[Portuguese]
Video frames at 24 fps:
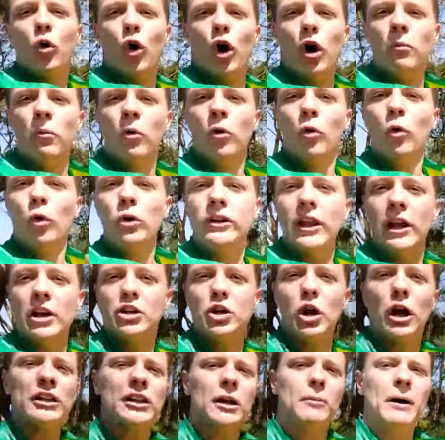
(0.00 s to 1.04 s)
como o
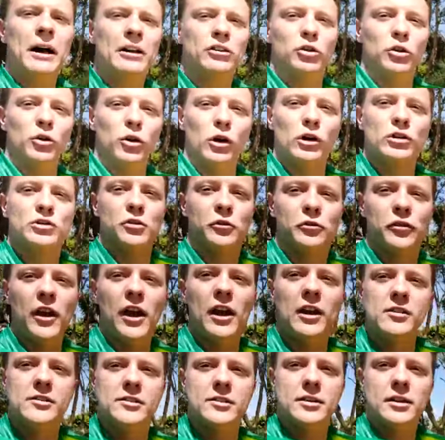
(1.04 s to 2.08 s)
TJ Mato Grosso
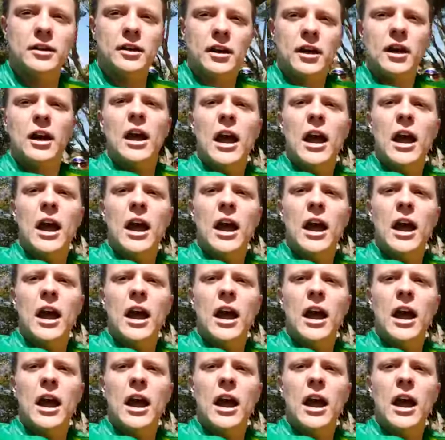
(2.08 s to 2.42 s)
fez?